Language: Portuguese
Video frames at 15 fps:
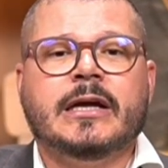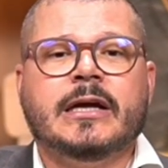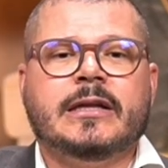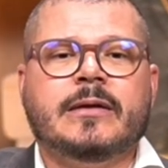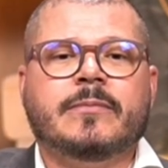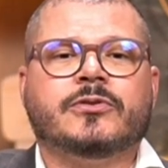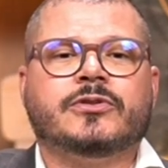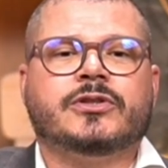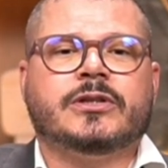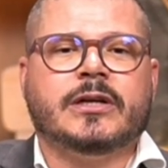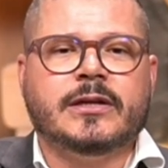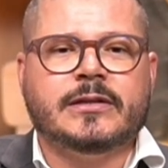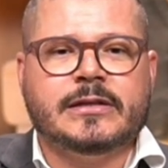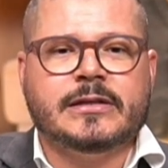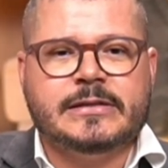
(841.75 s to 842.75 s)

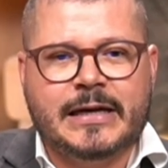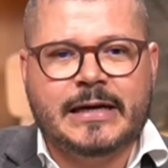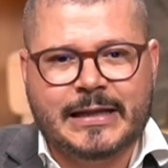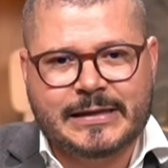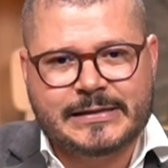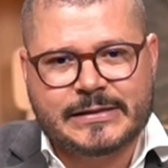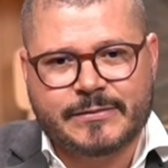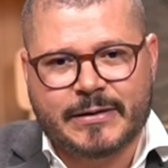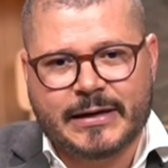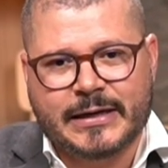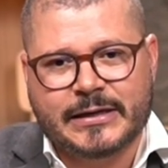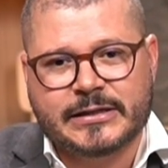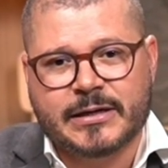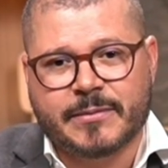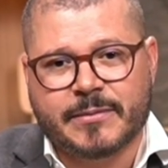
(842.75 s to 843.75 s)
demonstrando essa relação
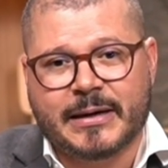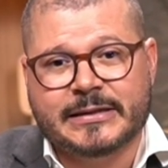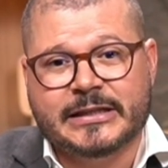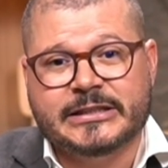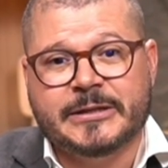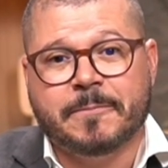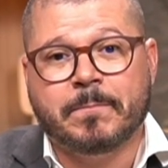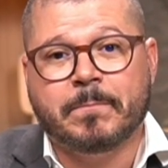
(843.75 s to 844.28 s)
aí chamada de